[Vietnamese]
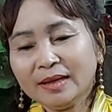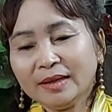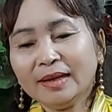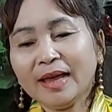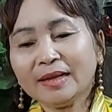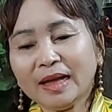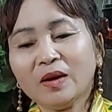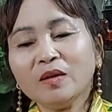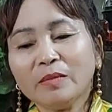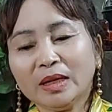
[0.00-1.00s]
người
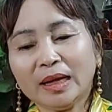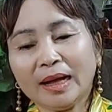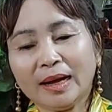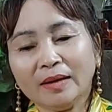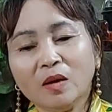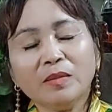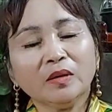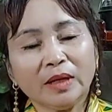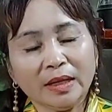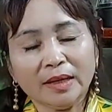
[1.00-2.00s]
ta nói mình là ăn cơm
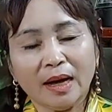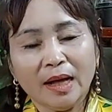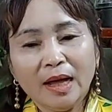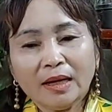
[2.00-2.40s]
nói chuyện trời.